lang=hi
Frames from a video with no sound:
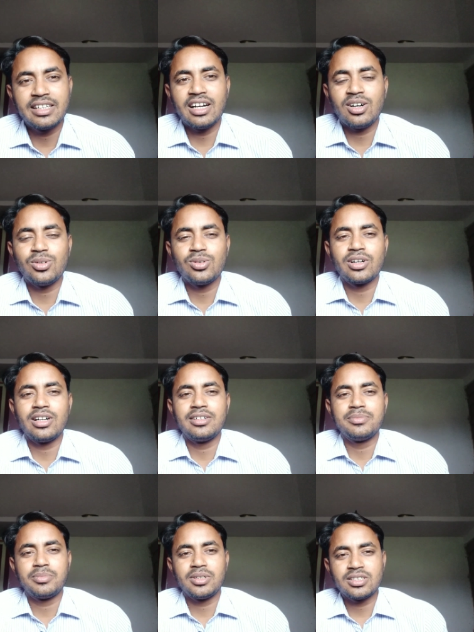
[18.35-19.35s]
क्या
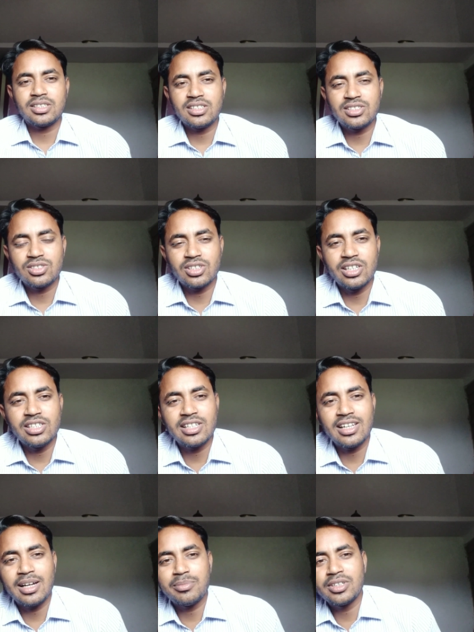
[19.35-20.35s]
होगा फसल सही
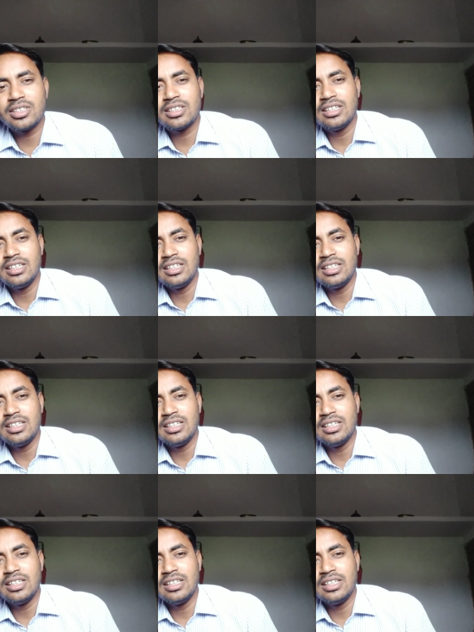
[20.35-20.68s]
सलामत